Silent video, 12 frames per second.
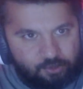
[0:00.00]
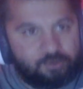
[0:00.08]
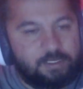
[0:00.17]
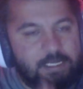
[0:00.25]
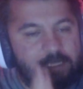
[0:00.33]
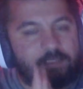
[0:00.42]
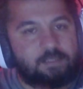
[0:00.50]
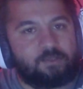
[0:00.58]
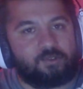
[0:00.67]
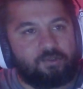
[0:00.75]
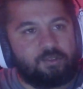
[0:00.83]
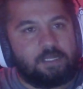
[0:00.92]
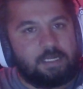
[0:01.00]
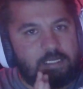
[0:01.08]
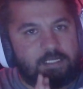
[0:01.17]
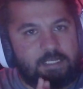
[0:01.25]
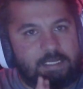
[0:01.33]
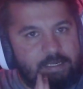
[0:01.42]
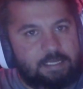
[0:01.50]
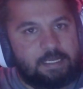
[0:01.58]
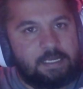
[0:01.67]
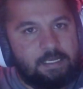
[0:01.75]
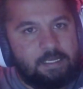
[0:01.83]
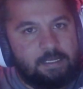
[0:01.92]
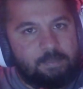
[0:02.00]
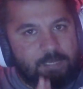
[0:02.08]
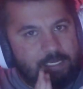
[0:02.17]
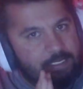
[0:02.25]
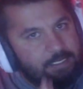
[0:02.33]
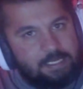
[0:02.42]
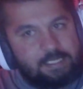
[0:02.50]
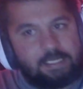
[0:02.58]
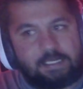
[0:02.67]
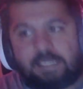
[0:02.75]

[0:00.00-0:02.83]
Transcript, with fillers: Ne kazanıyorsunuz arkadaşlar? E, para derken